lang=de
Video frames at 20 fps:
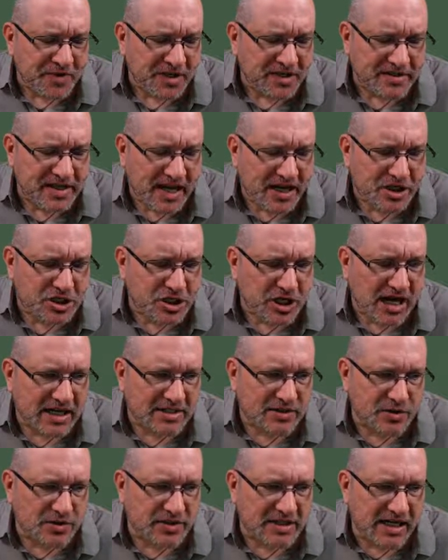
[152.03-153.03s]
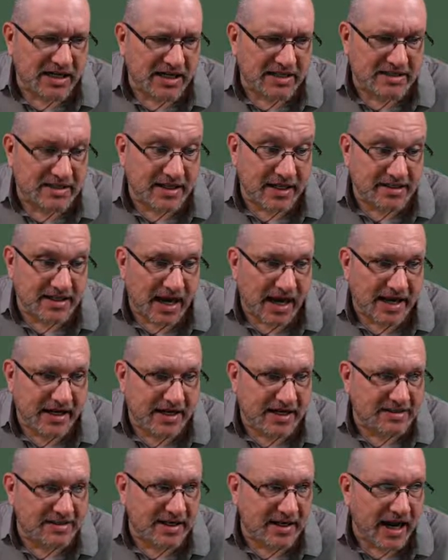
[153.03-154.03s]
Sie erschrak so sehr, dass sie das Ei,
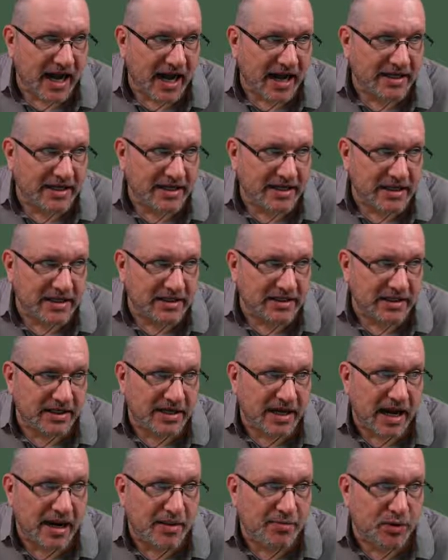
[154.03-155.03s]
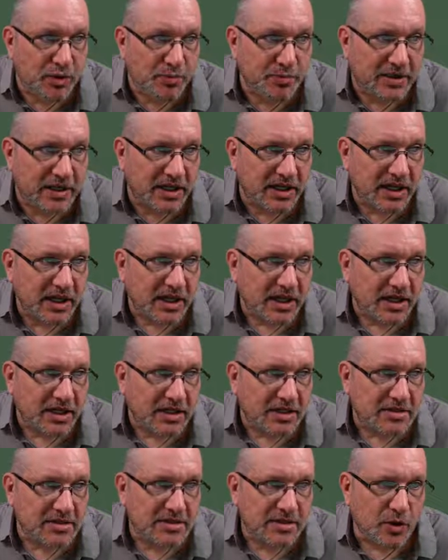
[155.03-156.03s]
das sie in der Hand hielt, hineinplumpte.
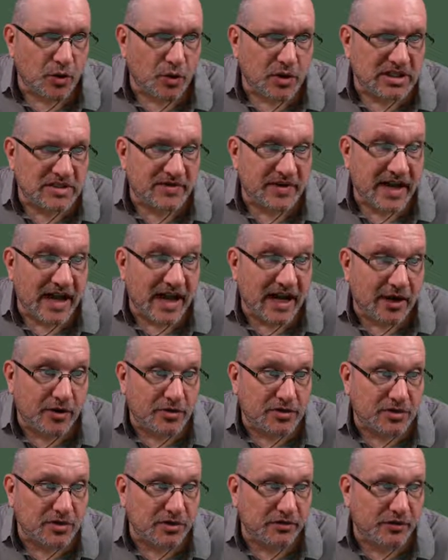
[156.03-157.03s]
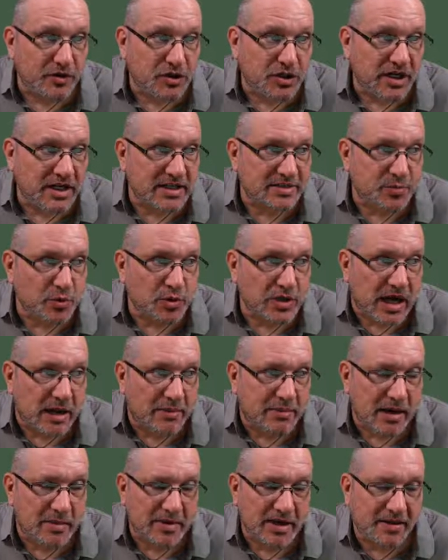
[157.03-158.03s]
Sie holte es wieder heraus und wischte das Blut ab,
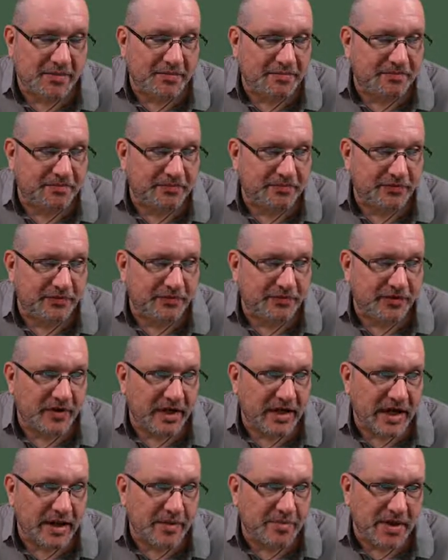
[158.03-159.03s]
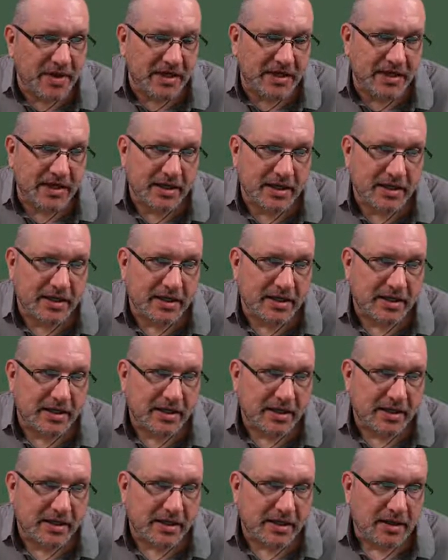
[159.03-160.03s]
aber vergeblich.
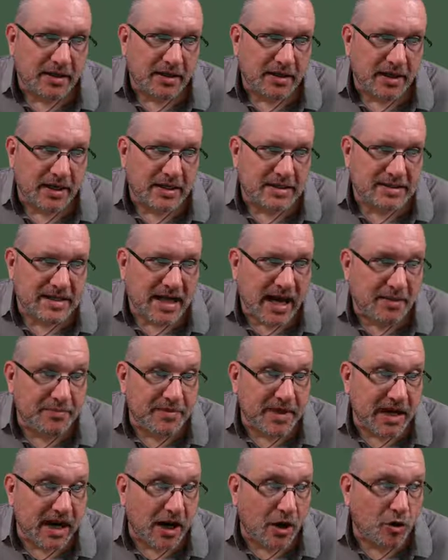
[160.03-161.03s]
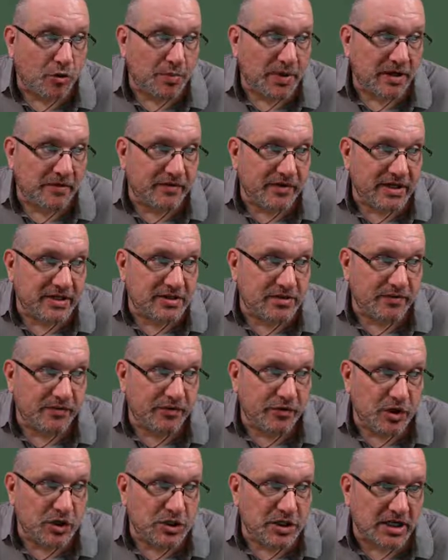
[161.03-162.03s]
Es kam den Augenblick wieder zum
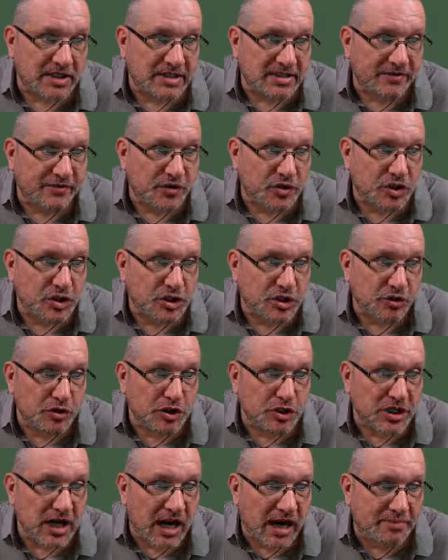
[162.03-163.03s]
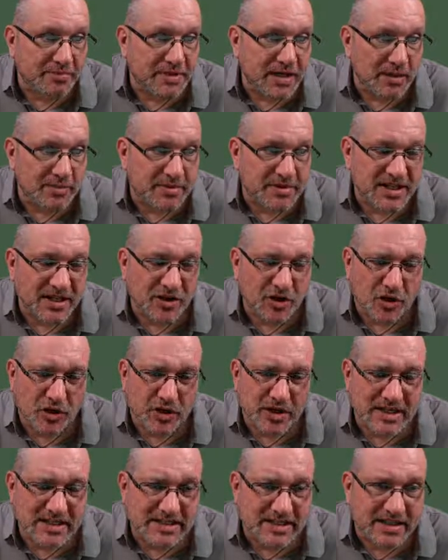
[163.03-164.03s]
Vorschein. Sie wischte und schabte, aber sie
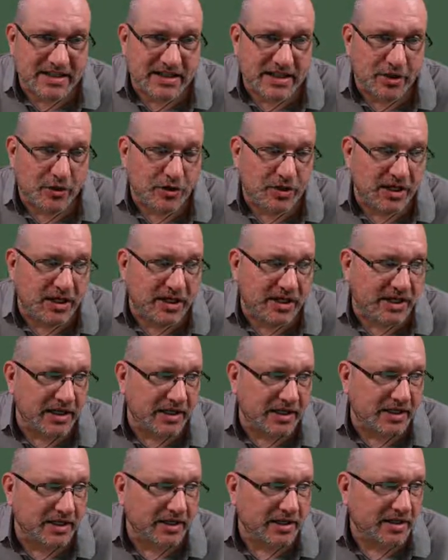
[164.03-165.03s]
konnte es nicht hinunterkriegen.